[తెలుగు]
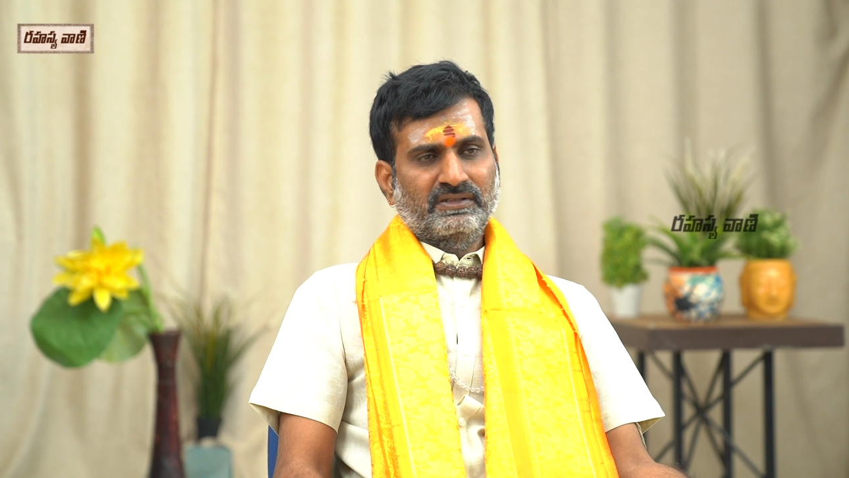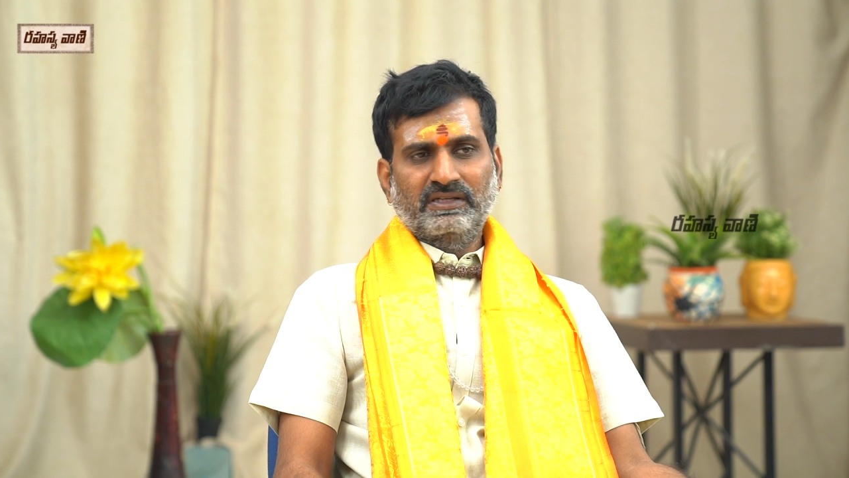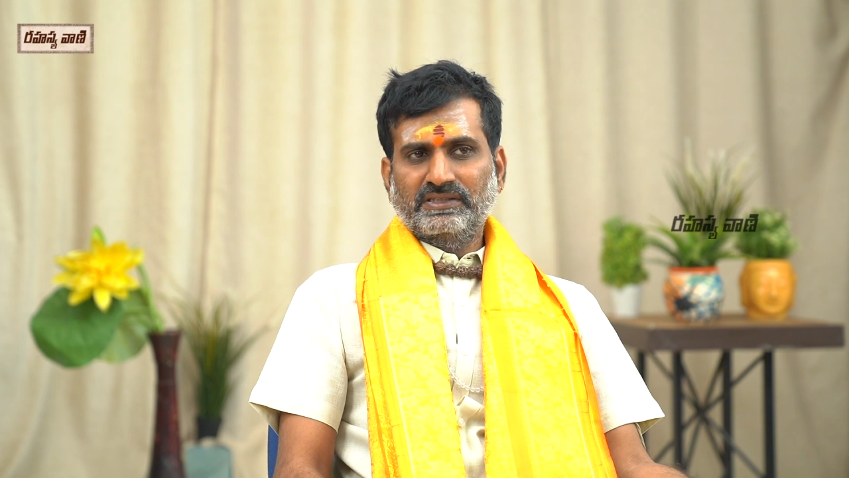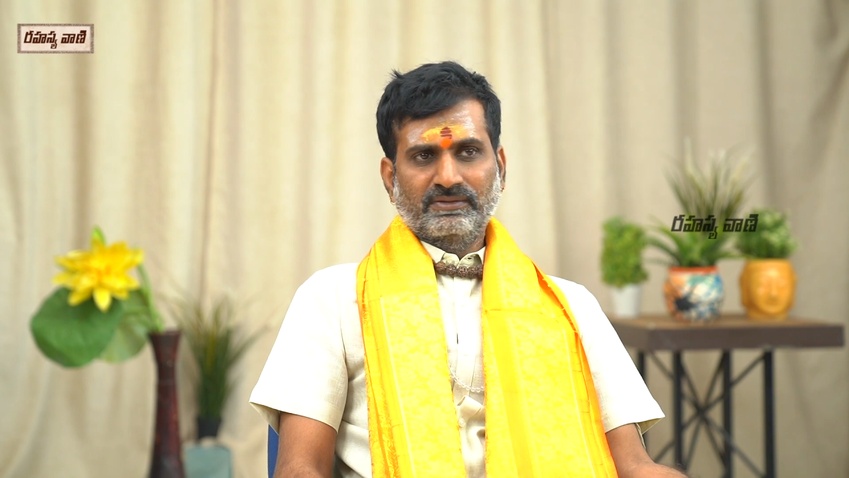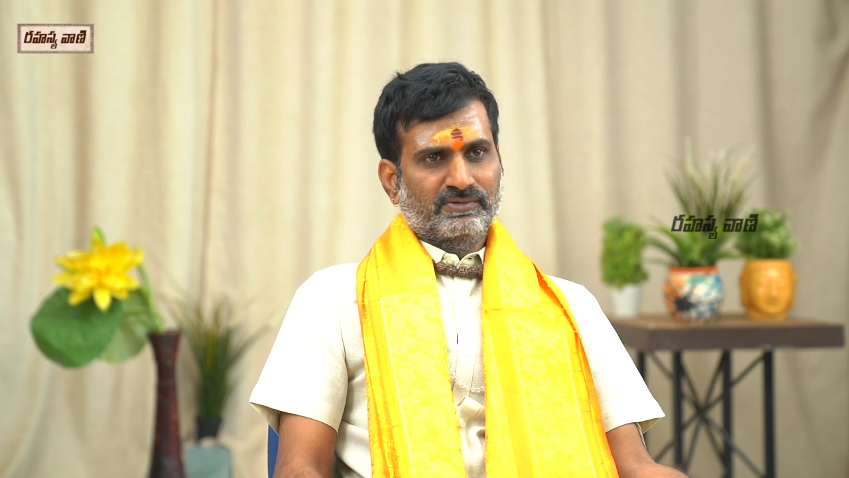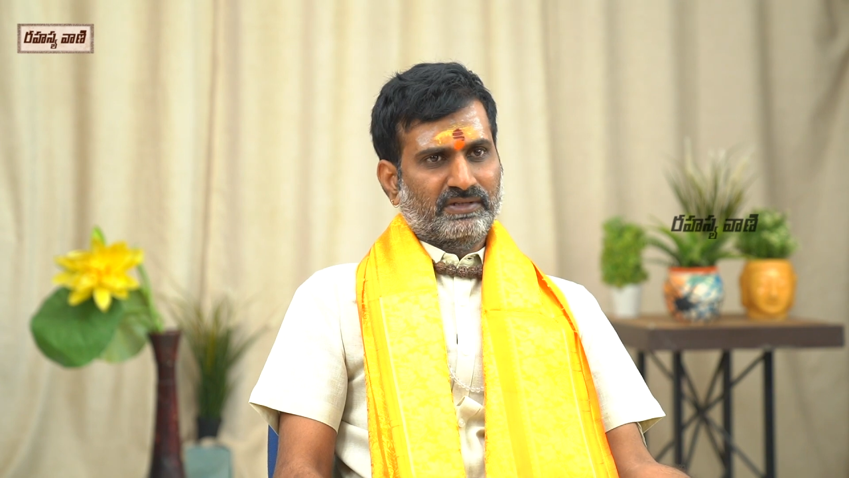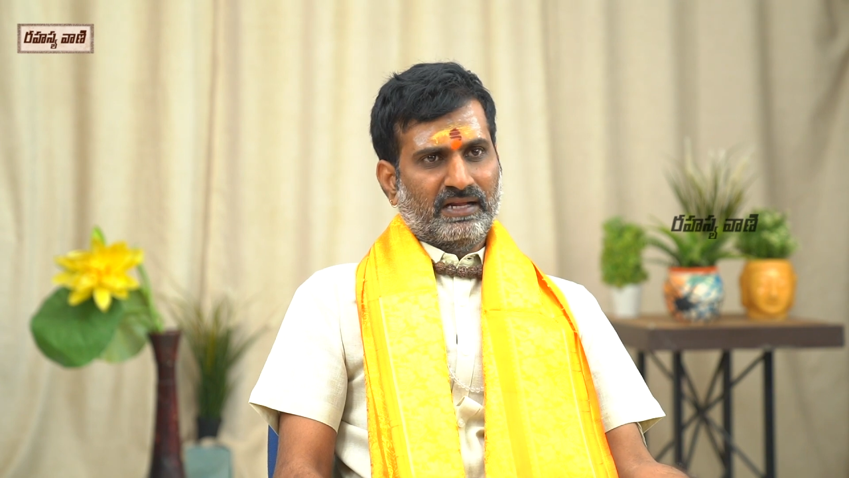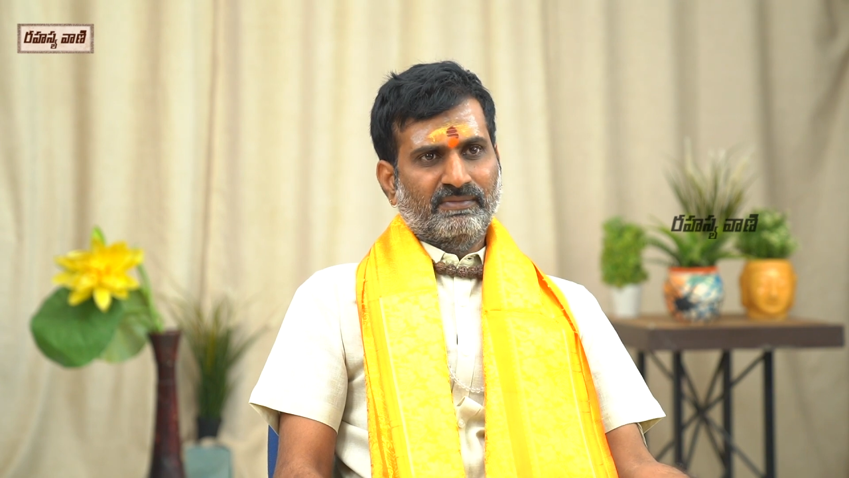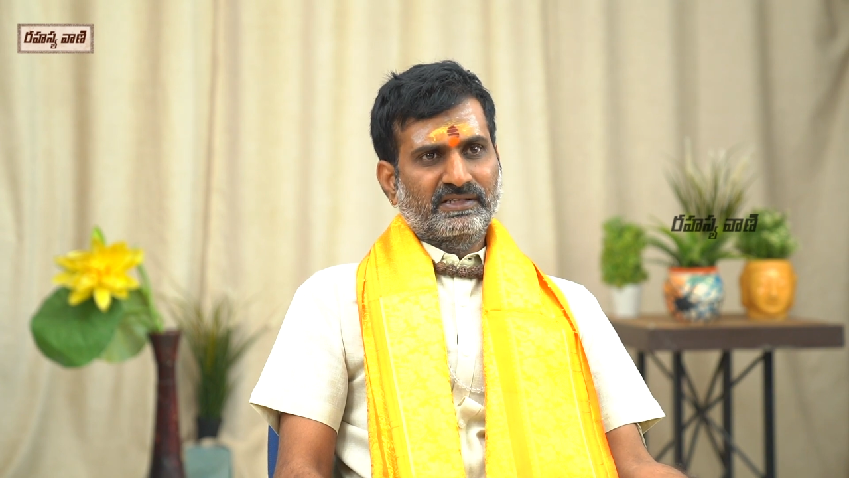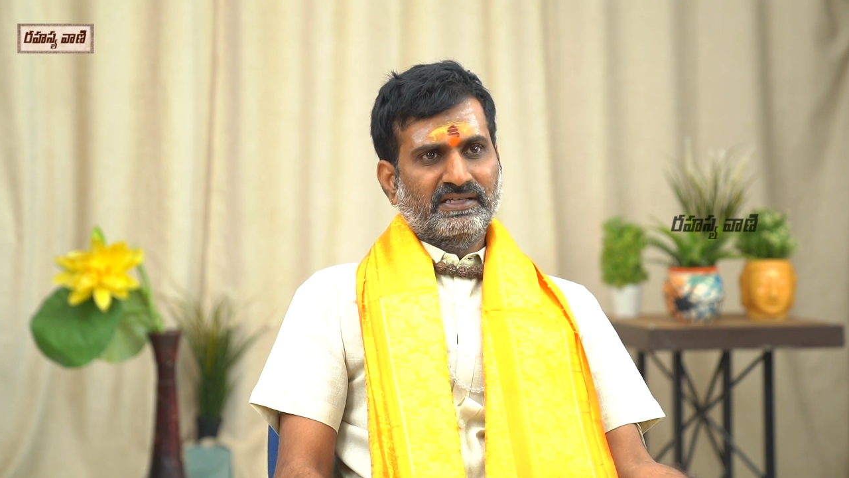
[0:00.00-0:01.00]
నిత్యము
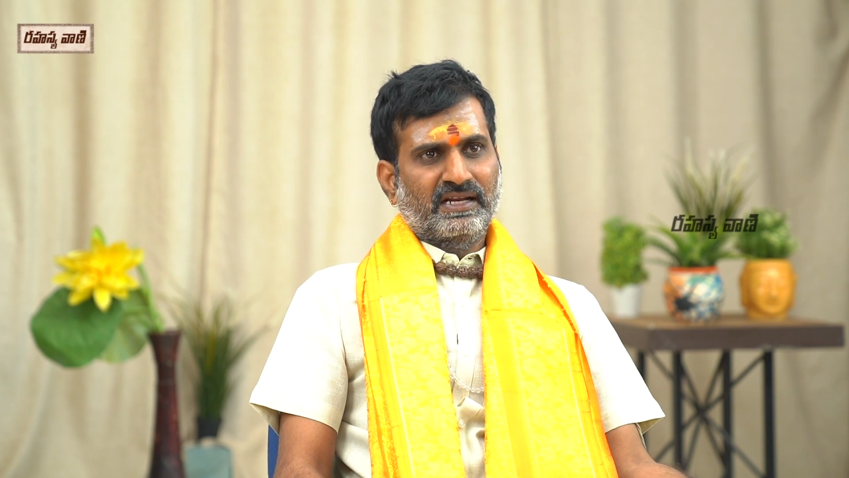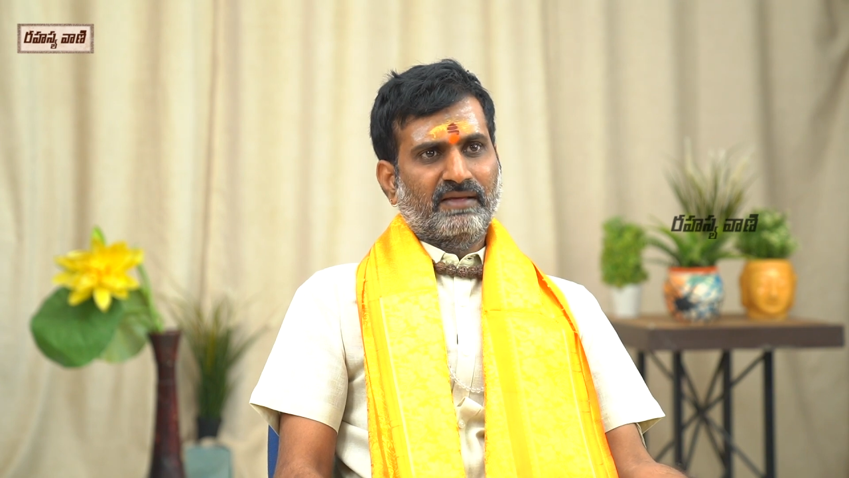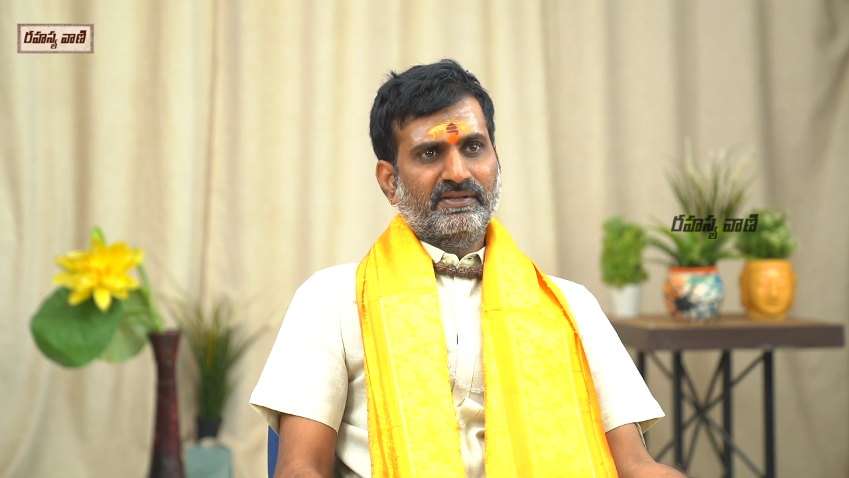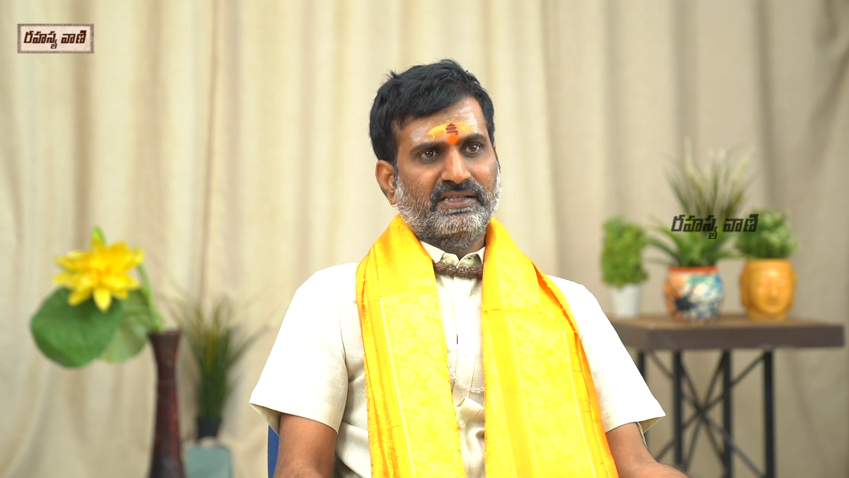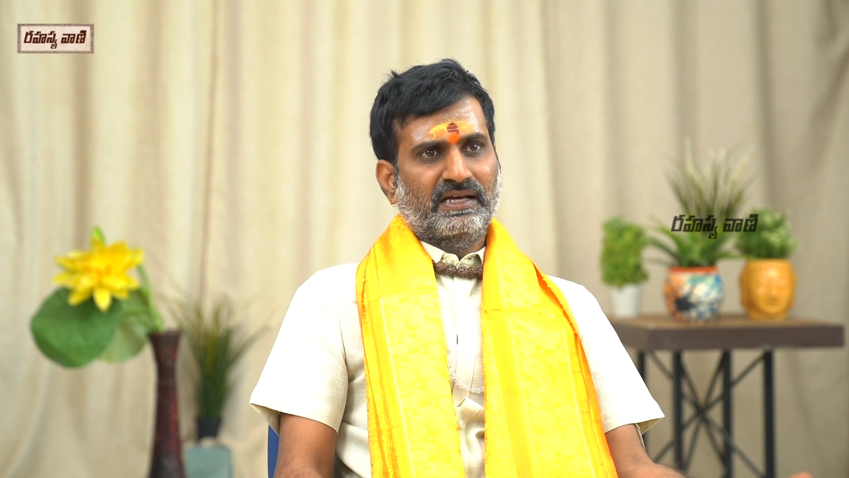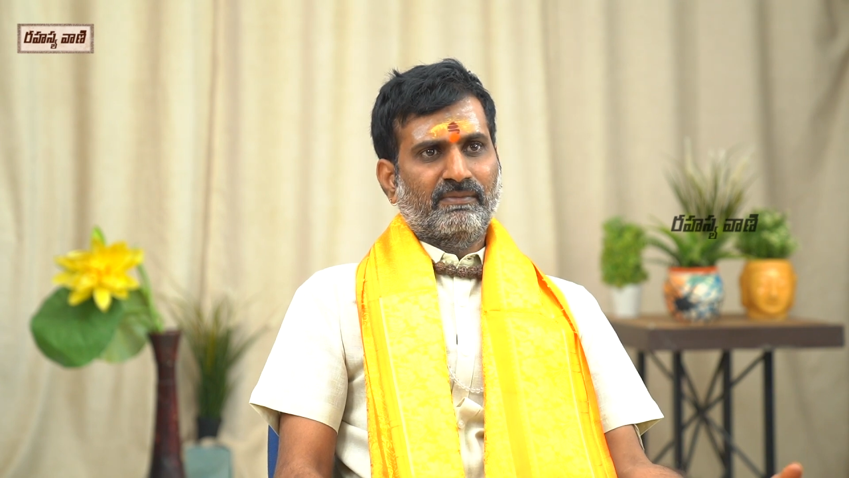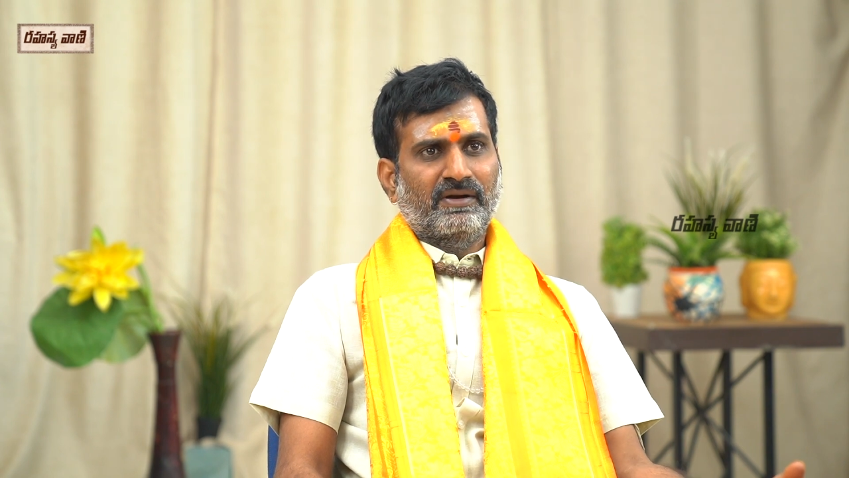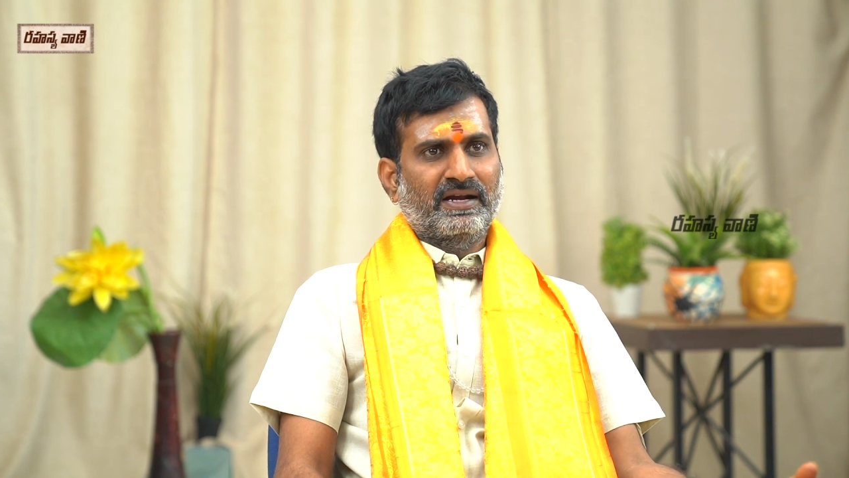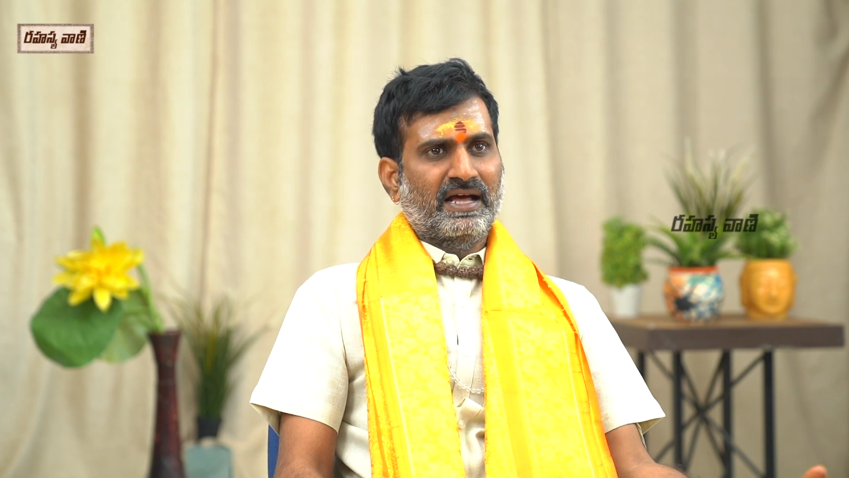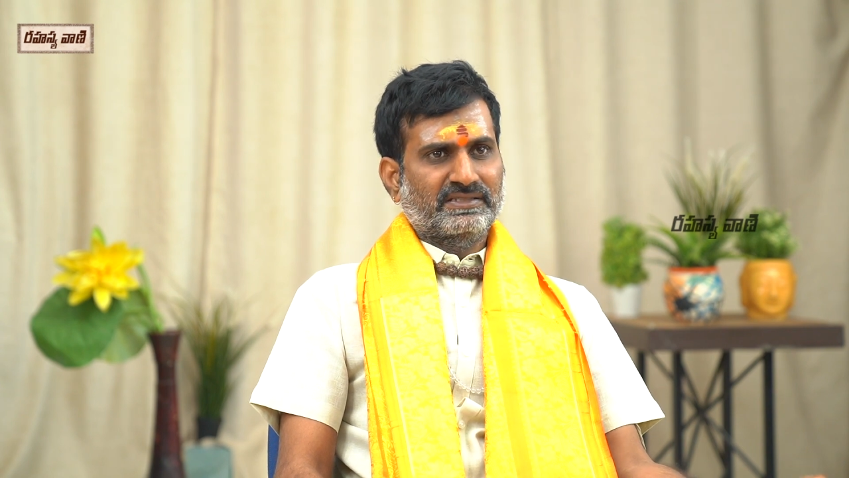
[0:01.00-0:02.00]
కర్మ నిత్య నైమిత్త కర్మలని